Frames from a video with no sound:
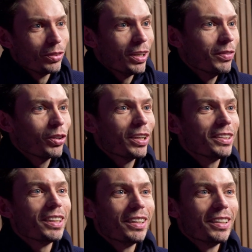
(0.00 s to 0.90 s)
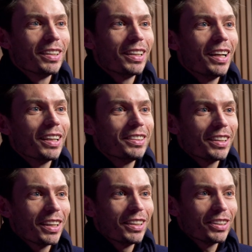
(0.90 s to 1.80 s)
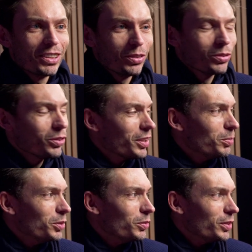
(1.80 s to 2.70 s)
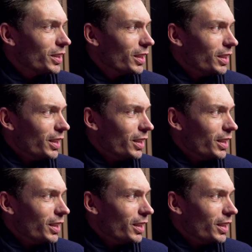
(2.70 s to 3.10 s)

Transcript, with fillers: Là, avant qu'elle arrête sa carrière, j'étais content qu'elle puisse venir.